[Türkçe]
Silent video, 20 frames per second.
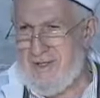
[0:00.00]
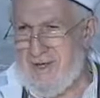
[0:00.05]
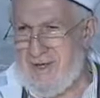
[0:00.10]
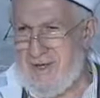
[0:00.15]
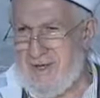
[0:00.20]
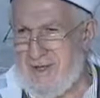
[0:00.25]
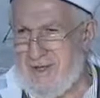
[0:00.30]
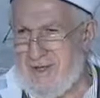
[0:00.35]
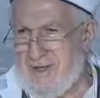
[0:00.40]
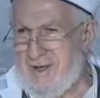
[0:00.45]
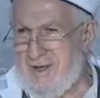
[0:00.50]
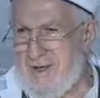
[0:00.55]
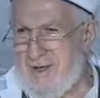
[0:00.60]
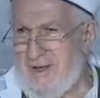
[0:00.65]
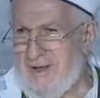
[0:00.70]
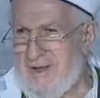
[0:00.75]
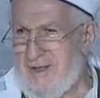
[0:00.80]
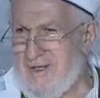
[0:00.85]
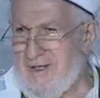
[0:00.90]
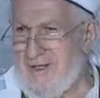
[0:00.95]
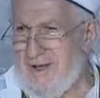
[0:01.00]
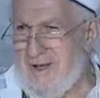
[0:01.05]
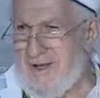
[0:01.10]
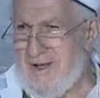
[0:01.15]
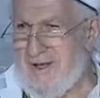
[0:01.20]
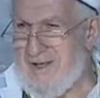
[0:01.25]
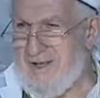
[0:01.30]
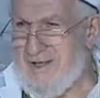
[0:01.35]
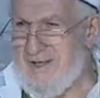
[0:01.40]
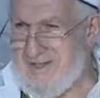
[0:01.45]
la
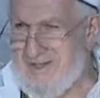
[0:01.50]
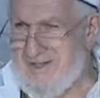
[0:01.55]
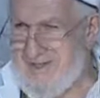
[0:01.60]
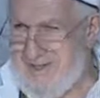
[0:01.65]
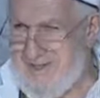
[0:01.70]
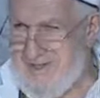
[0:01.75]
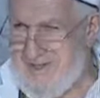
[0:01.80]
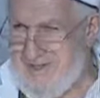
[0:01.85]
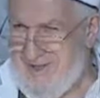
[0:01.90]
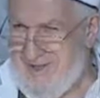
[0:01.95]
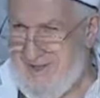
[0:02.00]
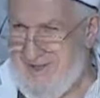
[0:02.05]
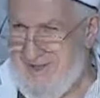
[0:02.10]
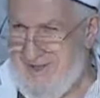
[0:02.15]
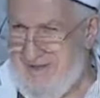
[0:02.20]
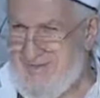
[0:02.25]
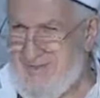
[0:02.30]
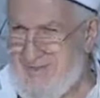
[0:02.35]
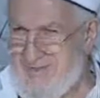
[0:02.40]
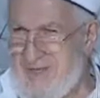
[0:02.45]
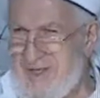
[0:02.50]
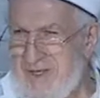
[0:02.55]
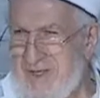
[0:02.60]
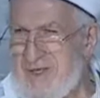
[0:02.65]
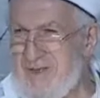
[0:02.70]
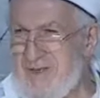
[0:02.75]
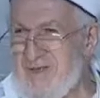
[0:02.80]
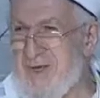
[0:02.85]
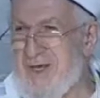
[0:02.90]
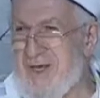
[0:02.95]
ilahe illallah
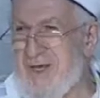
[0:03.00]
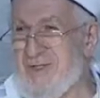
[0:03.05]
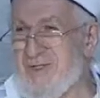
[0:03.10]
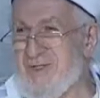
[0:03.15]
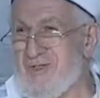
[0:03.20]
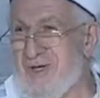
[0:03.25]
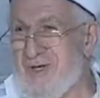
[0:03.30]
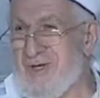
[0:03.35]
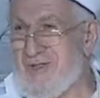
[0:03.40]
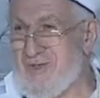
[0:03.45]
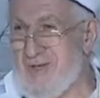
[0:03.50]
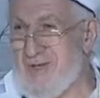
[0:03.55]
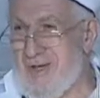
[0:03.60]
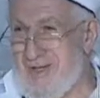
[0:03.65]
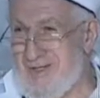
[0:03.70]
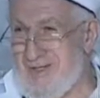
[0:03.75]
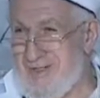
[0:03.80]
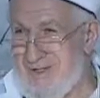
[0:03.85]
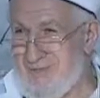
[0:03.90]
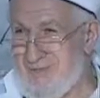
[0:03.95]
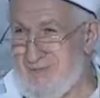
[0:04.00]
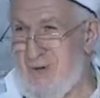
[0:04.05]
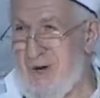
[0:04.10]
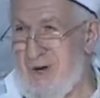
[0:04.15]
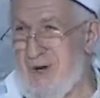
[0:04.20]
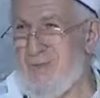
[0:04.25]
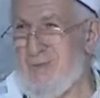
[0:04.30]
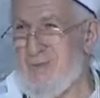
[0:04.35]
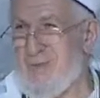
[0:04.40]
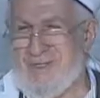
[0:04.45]
ve eşhedü enne
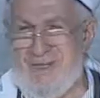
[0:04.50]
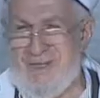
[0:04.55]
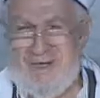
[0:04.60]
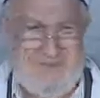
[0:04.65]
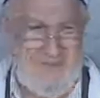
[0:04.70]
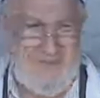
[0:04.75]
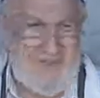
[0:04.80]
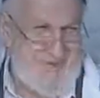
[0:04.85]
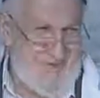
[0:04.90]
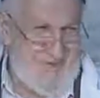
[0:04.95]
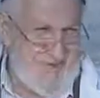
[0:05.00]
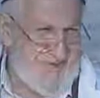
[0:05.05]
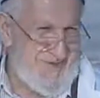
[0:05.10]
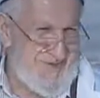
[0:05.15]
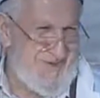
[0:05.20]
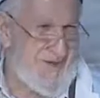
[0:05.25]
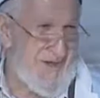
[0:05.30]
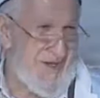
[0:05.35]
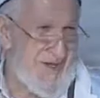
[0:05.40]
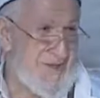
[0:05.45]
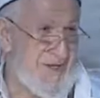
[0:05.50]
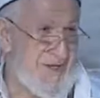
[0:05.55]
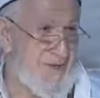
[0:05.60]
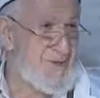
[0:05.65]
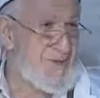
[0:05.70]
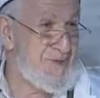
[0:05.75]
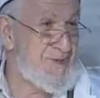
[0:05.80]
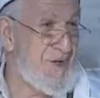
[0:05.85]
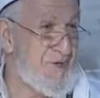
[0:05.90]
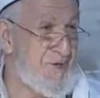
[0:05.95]
Muhammeden Resulullah
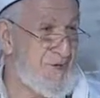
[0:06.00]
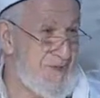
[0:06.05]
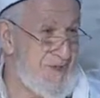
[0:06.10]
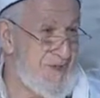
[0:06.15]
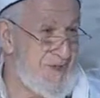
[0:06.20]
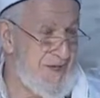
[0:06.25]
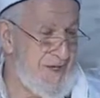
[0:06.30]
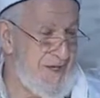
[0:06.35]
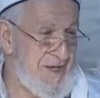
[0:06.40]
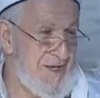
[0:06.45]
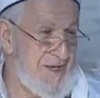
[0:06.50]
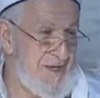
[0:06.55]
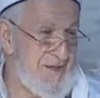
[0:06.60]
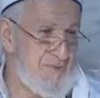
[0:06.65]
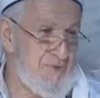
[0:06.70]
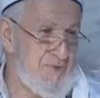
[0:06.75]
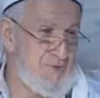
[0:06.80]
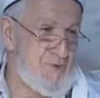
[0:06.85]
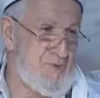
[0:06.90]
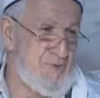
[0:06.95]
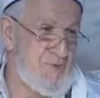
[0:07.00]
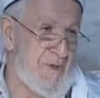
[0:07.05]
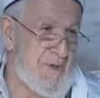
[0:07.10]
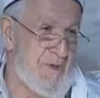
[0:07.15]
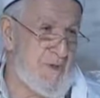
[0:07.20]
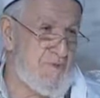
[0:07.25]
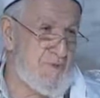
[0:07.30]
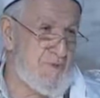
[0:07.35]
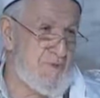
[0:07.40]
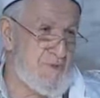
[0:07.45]
demiş Yahudi.
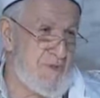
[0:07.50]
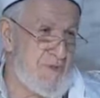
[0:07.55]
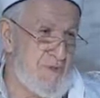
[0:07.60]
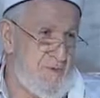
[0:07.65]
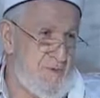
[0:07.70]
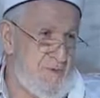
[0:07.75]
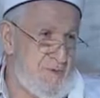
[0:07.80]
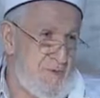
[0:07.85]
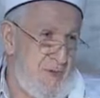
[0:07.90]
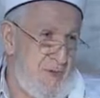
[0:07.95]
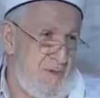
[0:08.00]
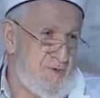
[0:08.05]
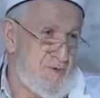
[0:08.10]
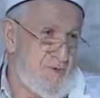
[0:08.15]
Müslümanlık buysa demiş ben